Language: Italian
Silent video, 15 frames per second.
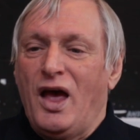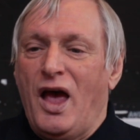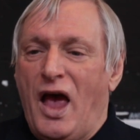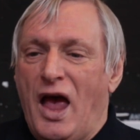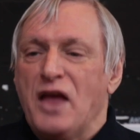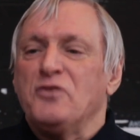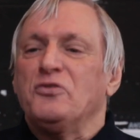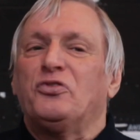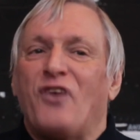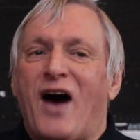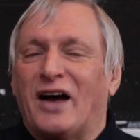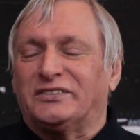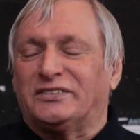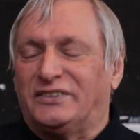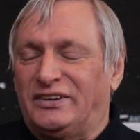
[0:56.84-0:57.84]
è
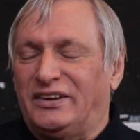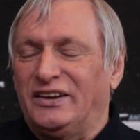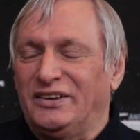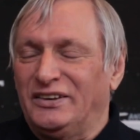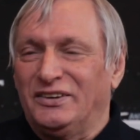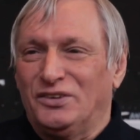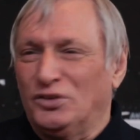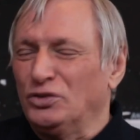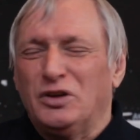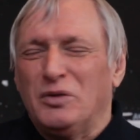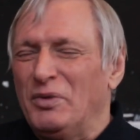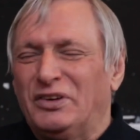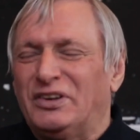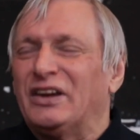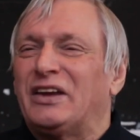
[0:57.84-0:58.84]
infatti non
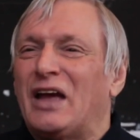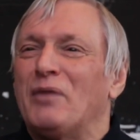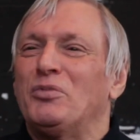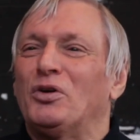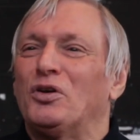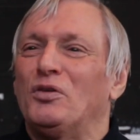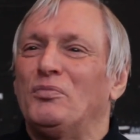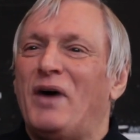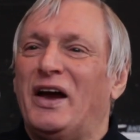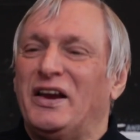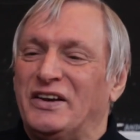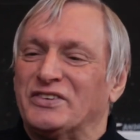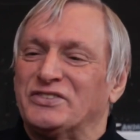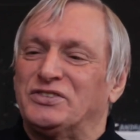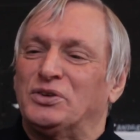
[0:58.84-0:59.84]
dimentichiamolo mai
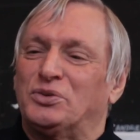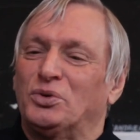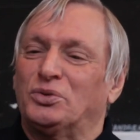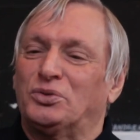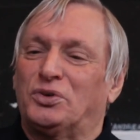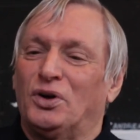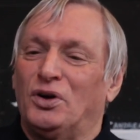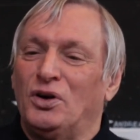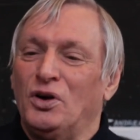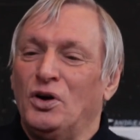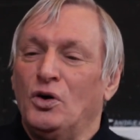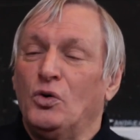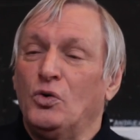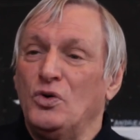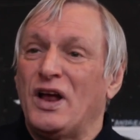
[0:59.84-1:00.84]
innanzitutto,
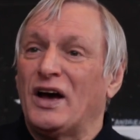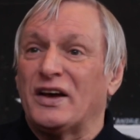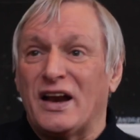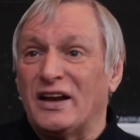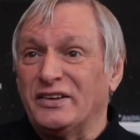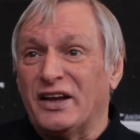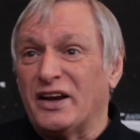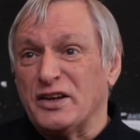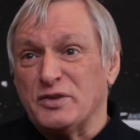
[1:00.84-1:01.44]
una grande